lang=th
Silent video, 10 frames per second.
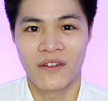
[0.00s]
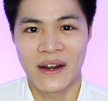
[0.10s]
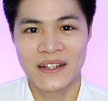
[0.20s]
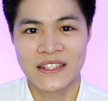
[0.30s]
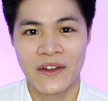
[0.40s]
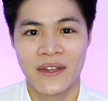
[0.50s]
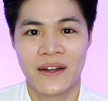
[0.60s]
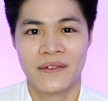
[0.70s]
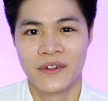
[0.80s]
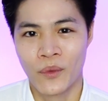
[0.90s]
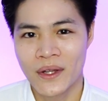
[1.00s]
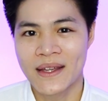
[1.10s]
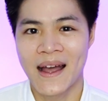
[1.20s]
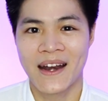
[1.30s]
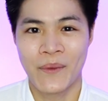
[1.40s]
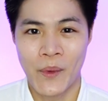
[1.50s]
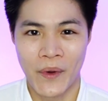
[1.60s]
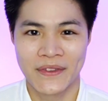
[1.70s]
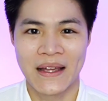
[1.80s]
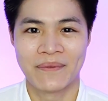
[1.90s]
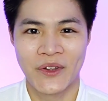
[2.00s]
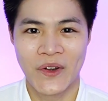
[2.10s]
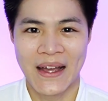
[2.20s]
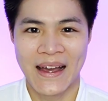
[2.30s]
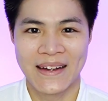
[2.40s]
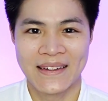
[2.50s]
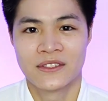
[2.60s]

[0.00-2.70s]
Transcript: งครั้งเช้าเย็นหรือว่าทาได้บ่อยๆ ตามต้องการ